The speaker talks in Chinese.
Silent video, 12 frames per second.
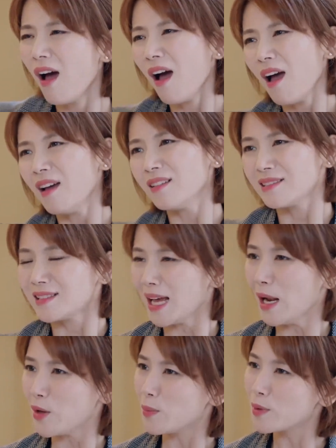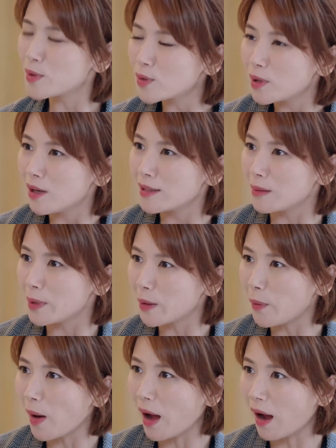啊，咱俩又不是塑料姐妹
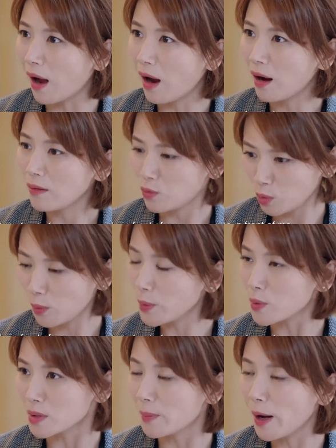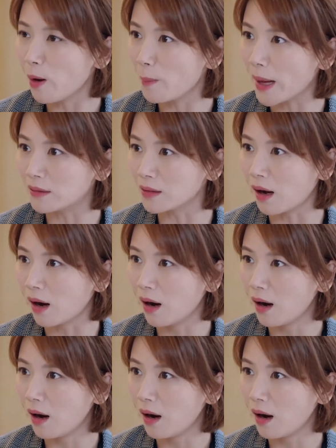花，你对我有什么好瞒的？